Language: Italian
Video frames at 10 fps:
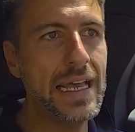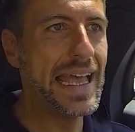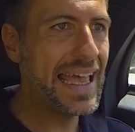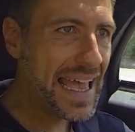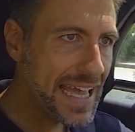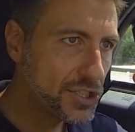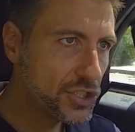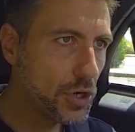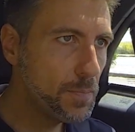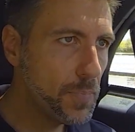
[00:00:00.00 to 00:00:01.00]
e
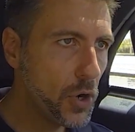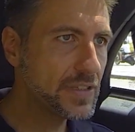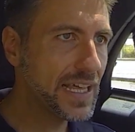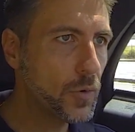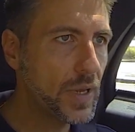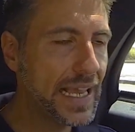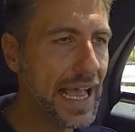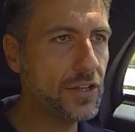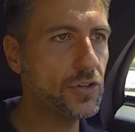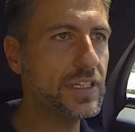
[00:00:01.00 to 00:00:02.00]
esce un po' da quei
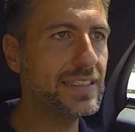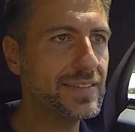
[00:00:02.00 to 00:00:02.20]
canoni